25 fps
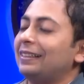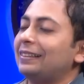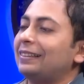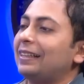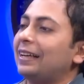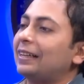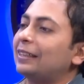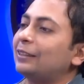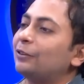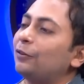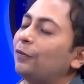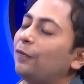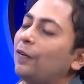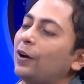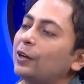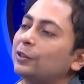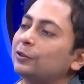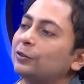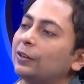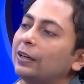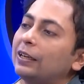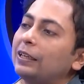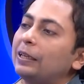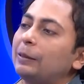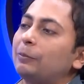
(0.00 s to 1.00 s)
তার কিন্তু
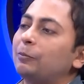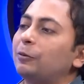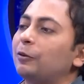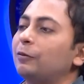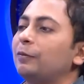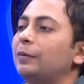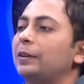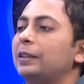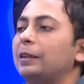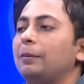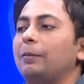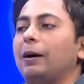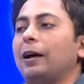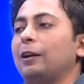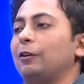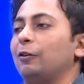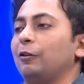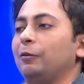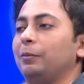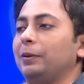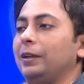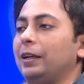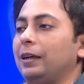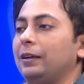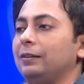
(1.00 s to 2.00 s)
ফাংশনাল ইম্প্রুভমেন্টটা ভালো
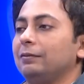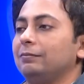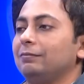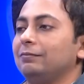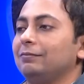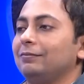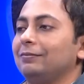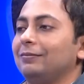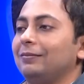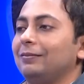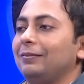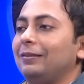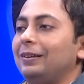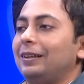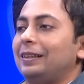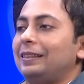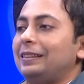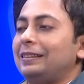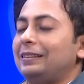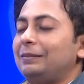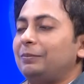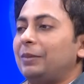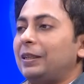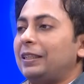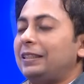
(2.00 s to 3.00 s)
হবে না
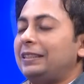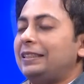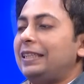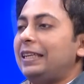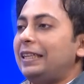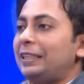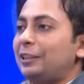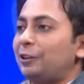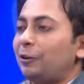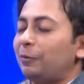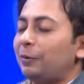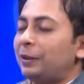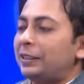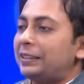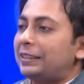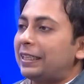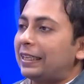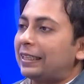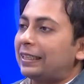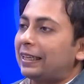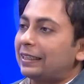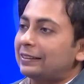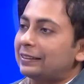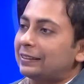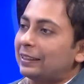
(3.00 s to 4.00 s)
মানে যেই সময়
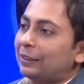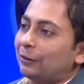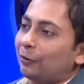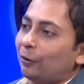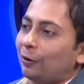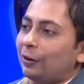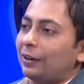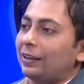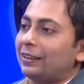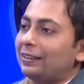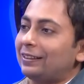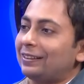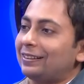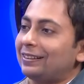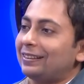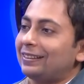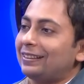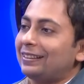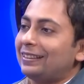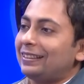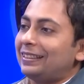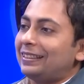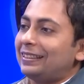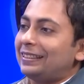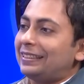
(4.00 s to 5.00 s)
যেই কাজটা করার
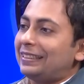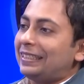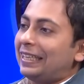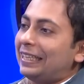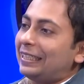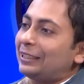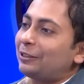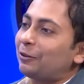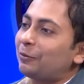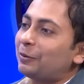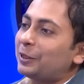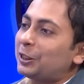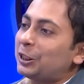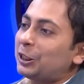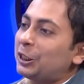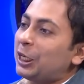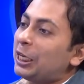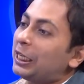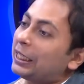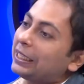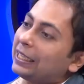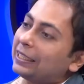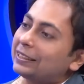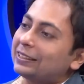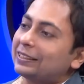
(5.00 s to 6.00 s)
সেই সময়
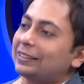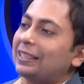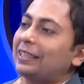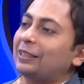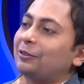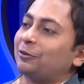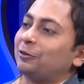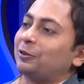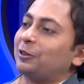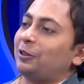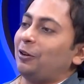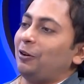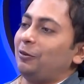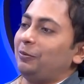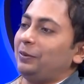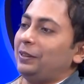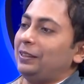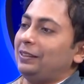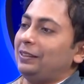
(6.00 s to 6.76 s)
সেই কাজটাই করতে হবে